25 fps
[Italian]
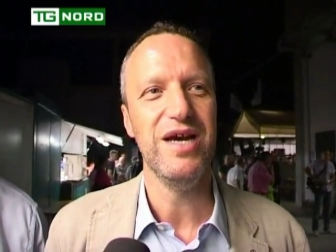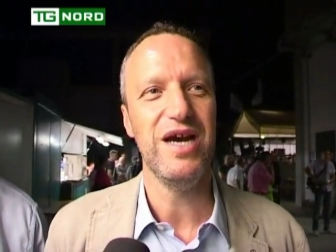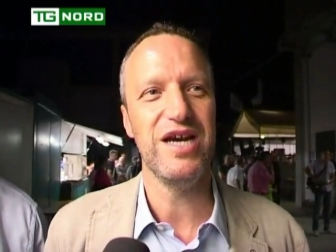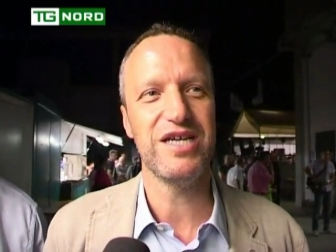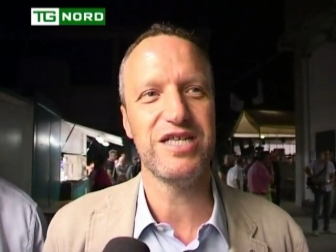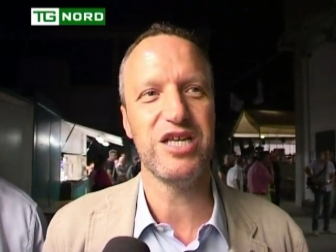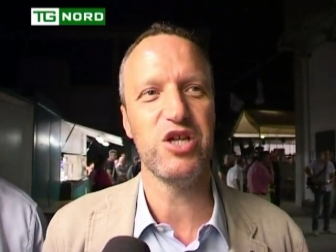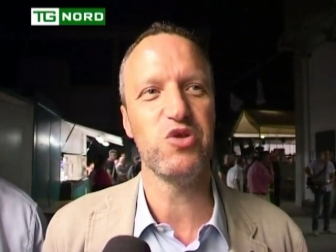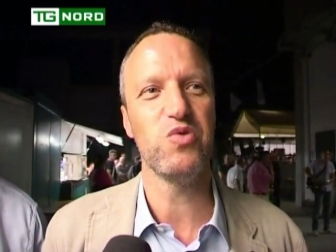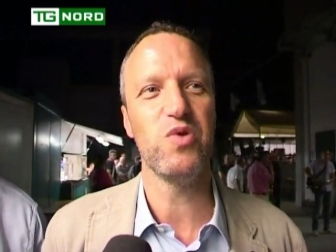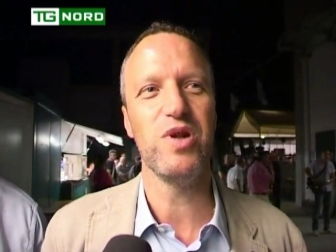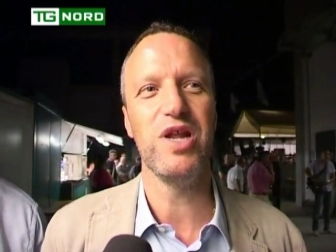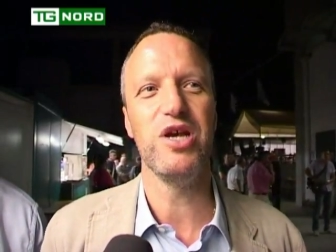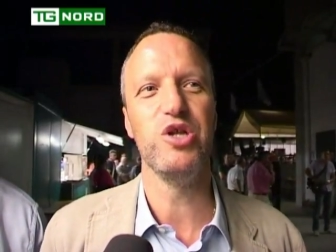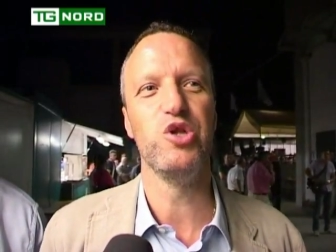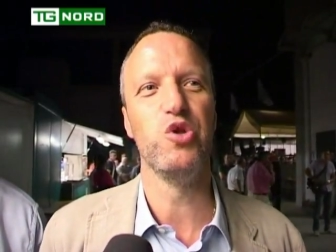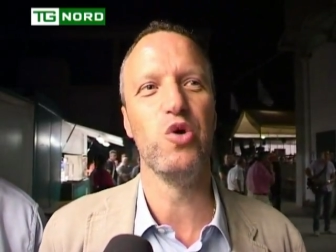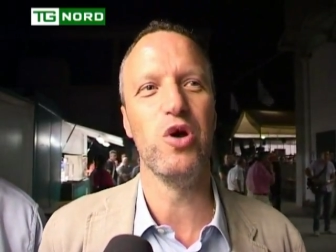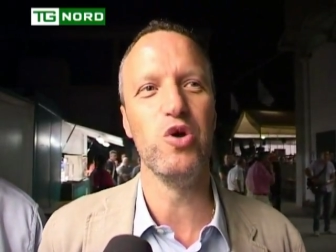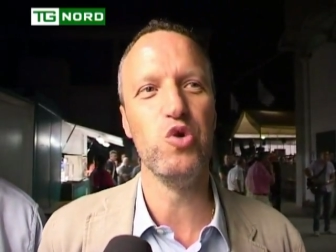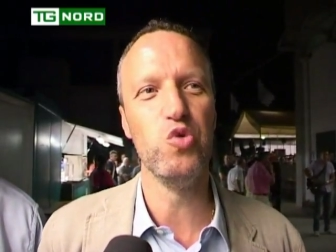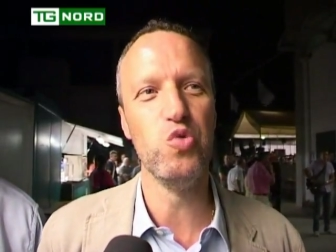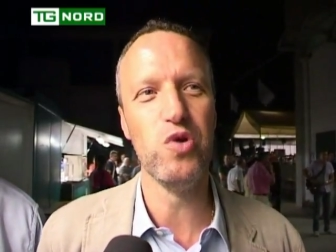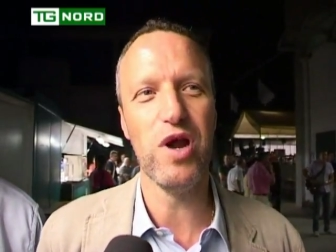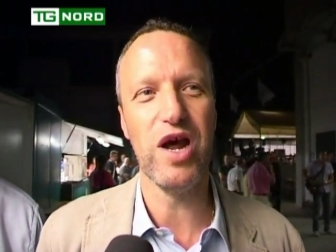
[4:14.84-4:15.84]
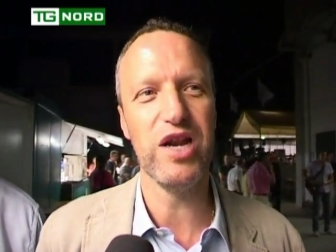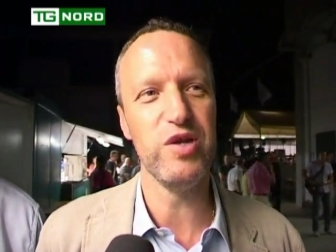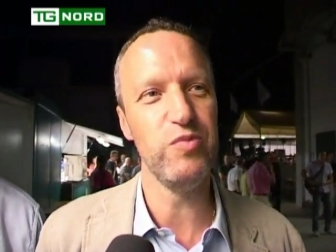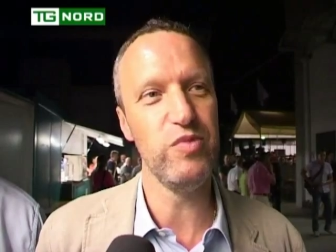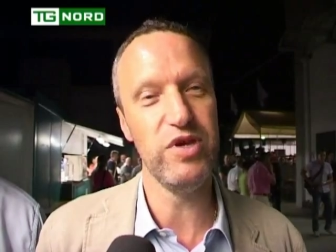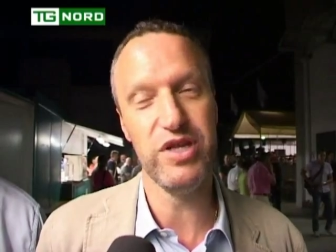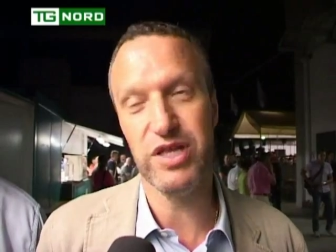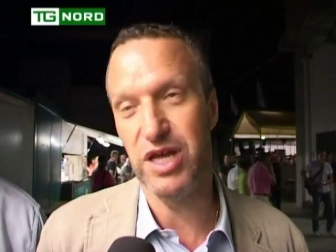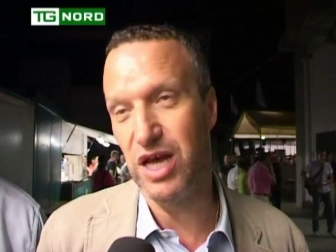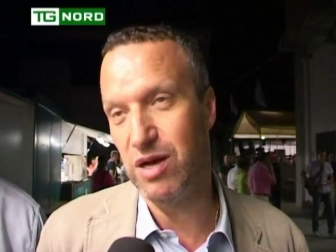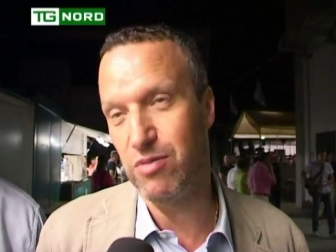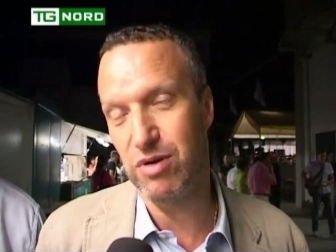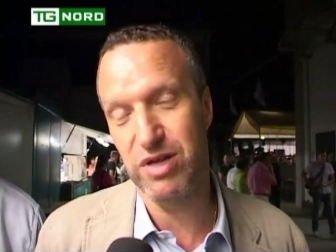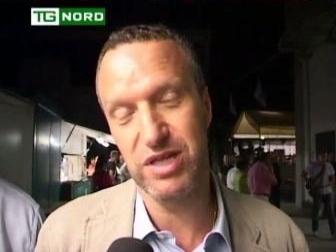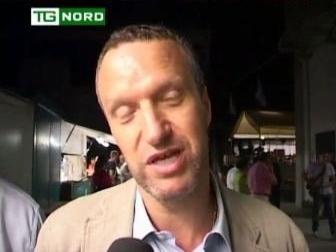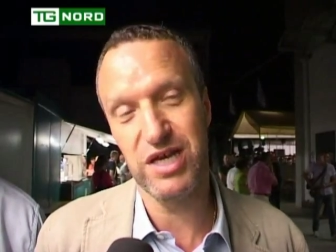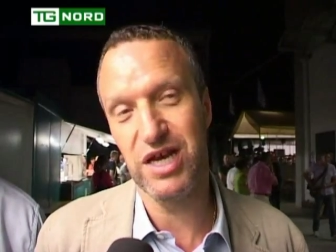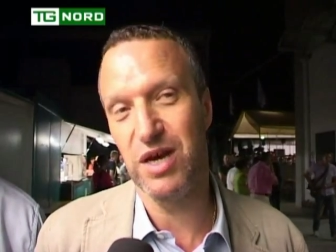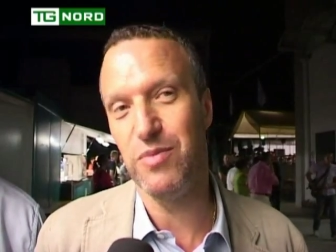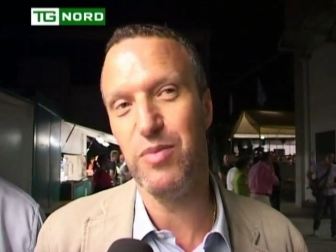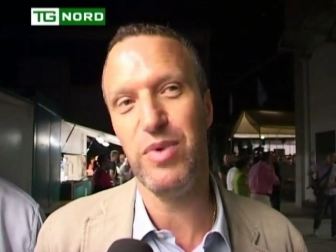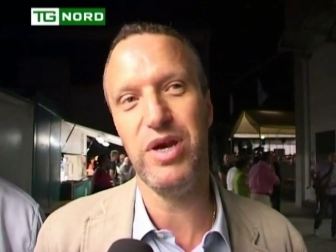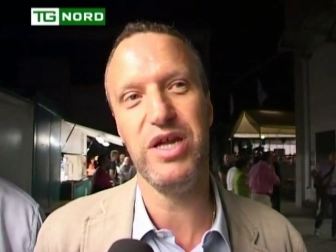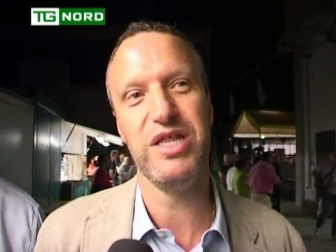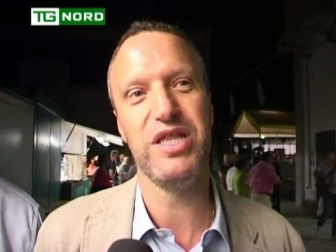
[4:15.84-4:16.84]
è stato eletto all'unanimità
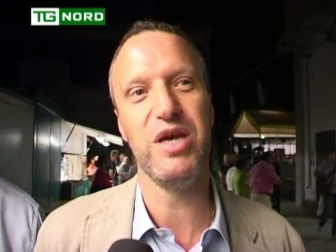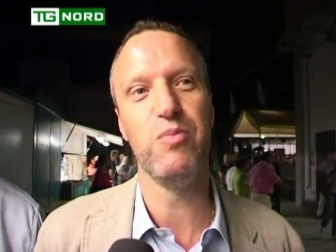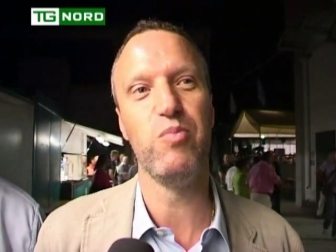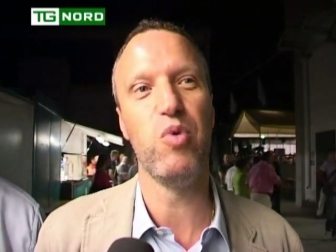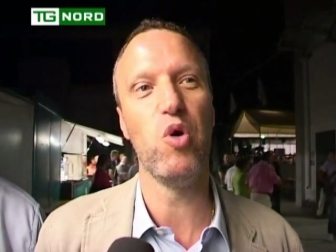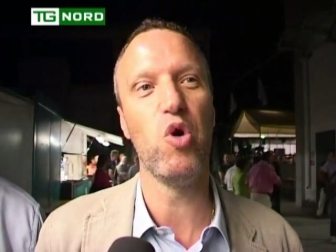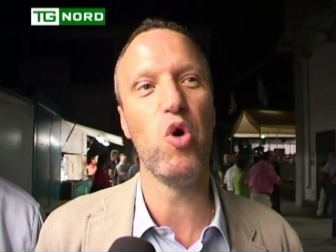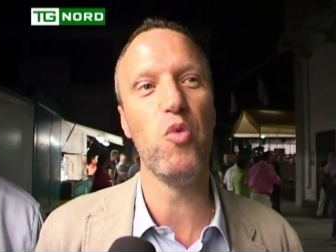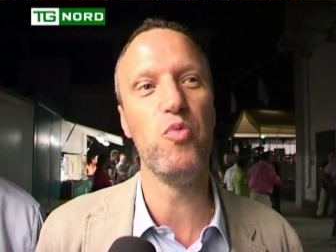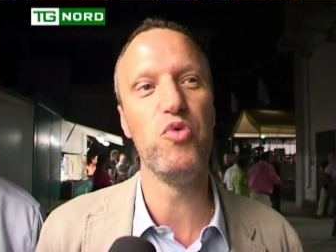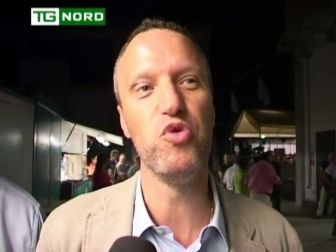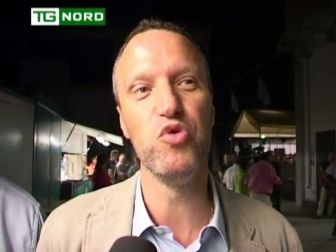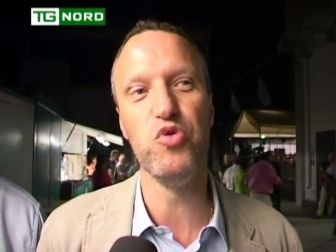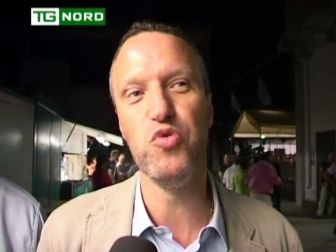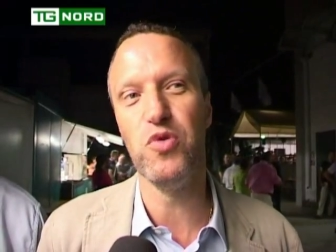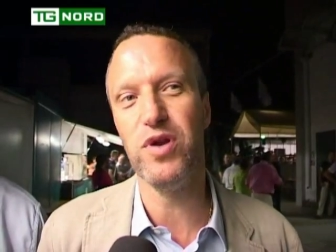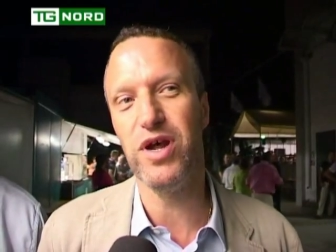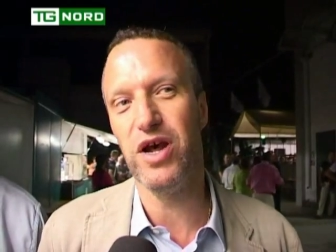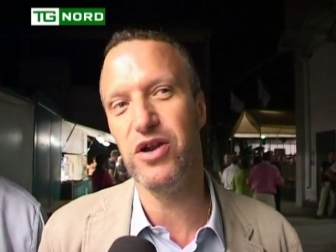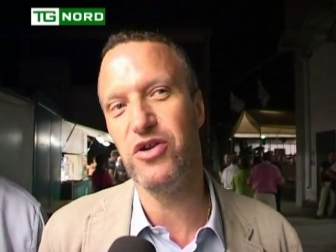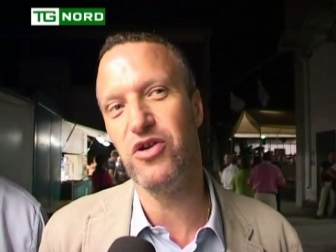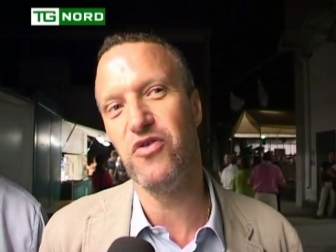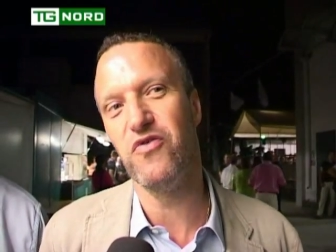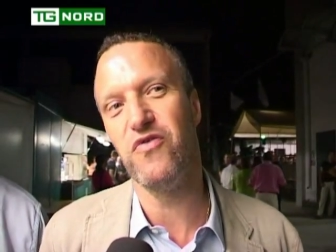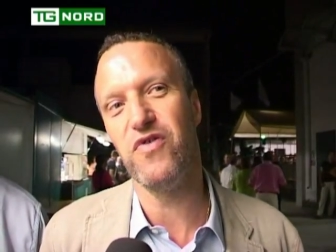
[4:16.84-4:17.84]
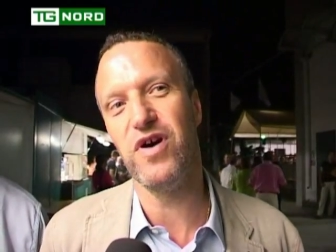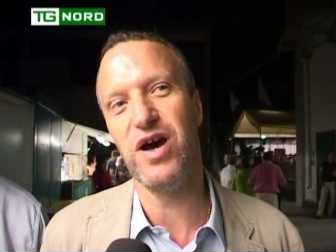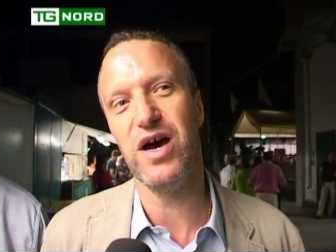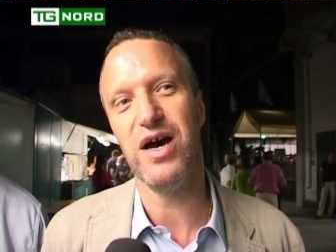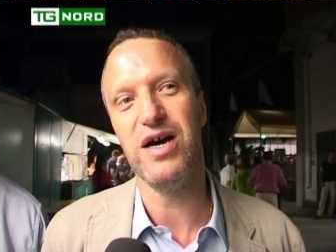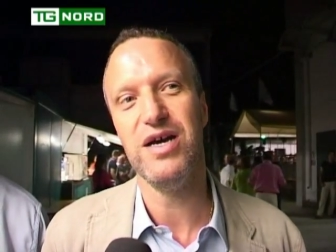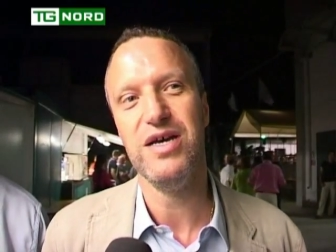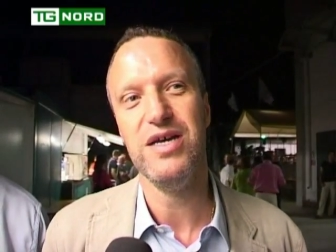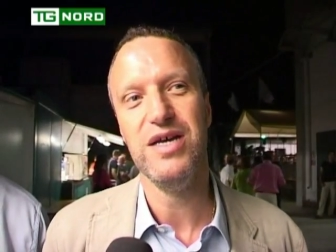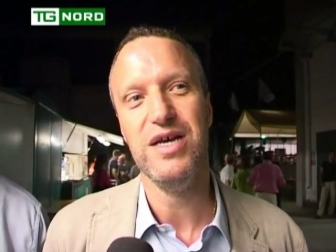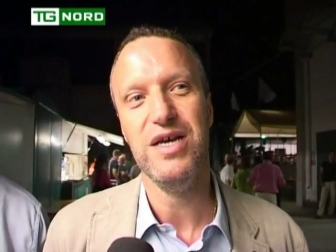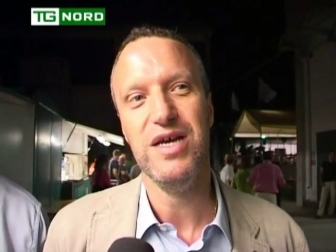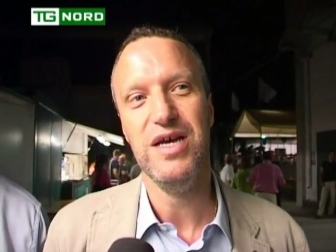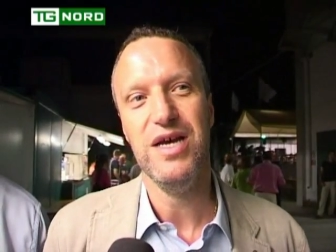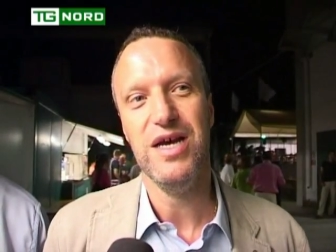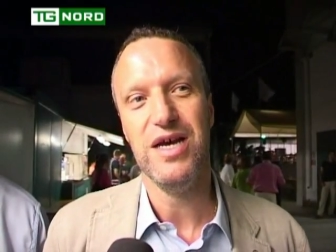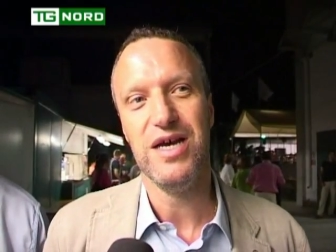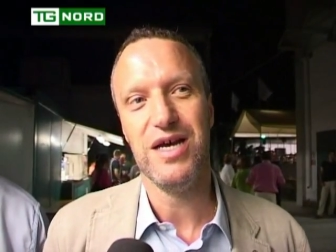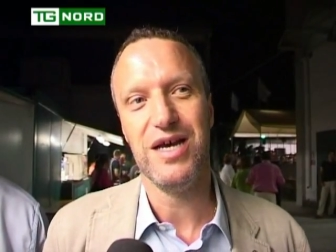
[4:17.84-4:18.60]
praticamente poco più di un anno fa